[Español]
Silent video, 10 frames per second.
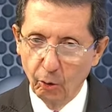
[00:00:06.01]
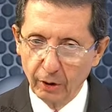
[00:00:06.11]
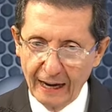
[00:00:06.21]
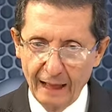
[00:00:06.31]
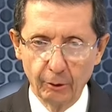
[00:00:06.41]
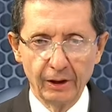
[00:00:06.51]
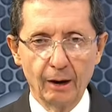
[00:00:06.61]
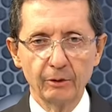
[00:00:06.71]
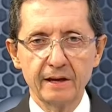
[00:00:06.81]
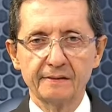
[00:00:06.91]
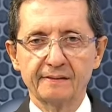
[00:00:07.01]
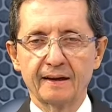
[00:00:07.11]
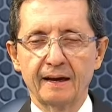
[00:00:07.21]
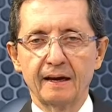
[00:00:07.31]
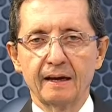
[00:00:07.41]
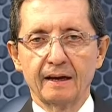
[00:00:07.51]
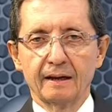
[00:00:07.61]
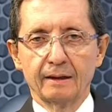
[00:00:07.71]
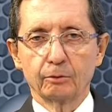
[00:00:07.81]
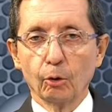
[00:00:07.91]
honrados de la audiencia
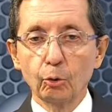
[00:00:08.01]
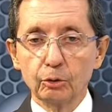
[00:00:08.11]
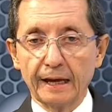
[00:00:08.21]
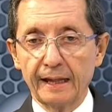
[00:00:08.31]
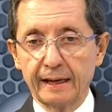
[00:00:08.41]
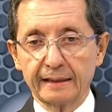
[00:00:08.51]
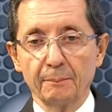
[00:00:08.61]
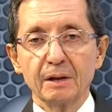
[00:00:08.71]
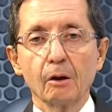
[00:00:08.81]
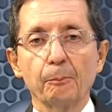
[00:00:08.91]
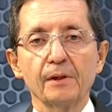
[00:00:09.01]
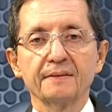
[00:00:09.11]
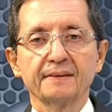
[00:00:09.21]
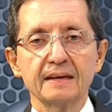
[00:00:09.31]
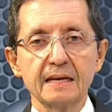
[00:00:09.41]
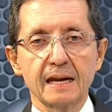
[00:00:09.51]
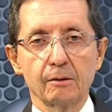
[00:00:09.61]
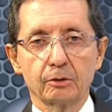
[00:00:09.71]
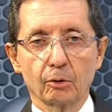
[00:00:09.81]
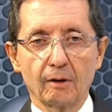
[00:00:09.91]
de todos ustedes que también nos pueden seguir
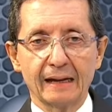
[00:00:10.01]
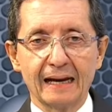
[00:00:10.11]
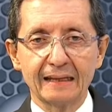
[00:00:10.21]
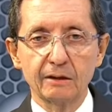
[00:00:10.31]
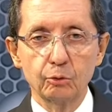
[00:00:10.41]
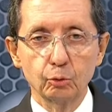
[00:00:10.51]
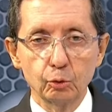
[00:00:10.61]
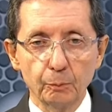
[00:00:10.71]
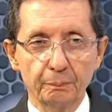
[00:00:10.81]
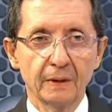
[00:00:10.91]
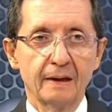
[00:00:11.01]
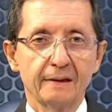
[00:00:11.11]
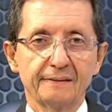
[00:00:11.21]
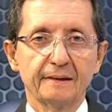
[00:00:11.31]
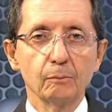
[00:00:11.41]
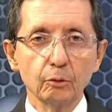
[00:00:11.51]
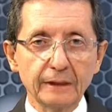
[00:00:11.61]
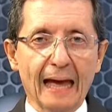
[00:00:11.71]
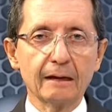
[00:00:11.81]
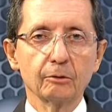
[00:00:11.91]
en nuestro canal de YouTube
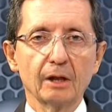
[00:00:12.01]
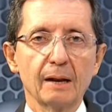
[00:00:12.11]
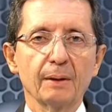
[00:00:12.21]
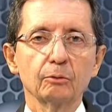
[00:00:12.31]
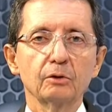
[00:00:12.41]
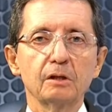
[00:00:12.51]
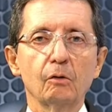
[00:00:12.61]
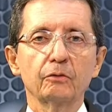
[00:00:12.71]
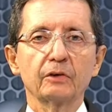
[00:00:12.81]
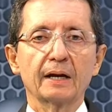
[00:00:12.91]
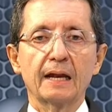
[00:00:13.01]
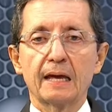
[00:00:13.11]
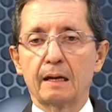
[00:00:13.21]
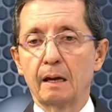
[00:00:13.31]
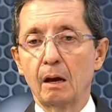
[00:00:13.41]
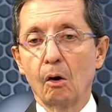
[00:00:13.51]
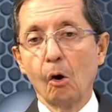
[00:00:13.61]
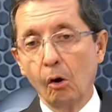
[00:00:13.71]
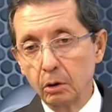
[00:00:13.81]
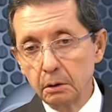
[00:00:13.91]
simultáneo Telematutino 11 RN
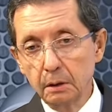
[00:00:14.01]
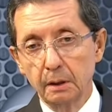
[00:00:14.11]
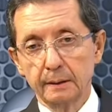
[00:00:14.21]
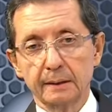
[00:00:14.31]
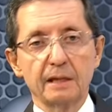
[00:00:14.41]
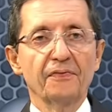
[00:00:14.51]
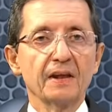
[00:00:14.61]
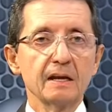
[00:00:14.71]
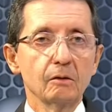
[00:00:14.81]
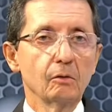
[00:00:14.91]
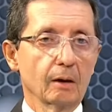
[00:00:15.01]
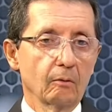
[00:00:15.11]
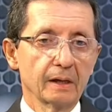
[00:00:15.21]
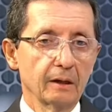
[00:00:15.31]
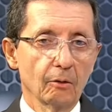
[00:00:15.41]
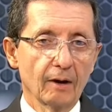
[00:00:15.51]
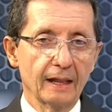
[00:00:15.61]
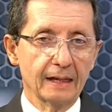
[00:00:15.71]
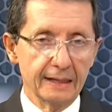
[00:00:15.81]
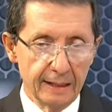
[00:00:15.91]
o diferido a cualquier
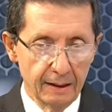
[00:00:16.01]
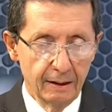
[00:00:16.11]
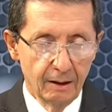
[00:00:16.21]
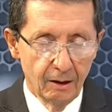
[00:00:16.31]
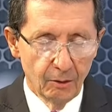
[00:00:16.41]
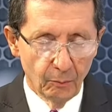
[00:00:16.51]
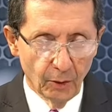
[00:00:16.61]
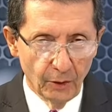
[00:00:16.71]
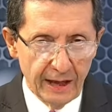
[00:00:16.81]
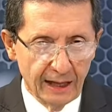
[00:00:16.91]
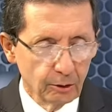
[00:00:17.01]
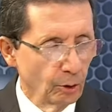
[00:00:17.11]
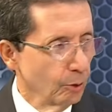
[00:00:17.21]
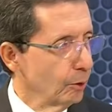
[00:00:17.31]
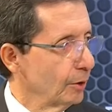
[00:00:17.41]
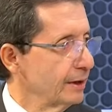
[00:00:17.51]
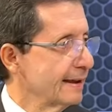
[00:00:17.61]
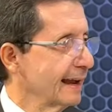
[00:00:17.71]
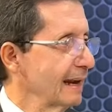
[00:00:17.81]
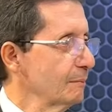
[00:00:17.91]
hora del día. Buenos días a todos, buenos
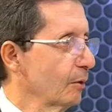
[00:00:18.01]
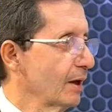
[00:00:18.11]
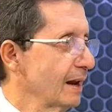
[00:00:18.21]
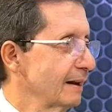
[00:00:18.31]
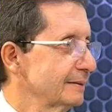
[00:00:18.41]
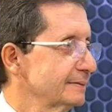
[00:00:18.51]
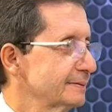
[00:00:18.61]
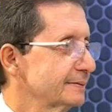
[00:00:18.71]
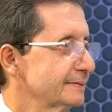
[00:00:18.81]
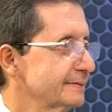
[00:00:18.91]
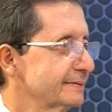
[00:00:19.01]
días Jacqueline Morel. Buenos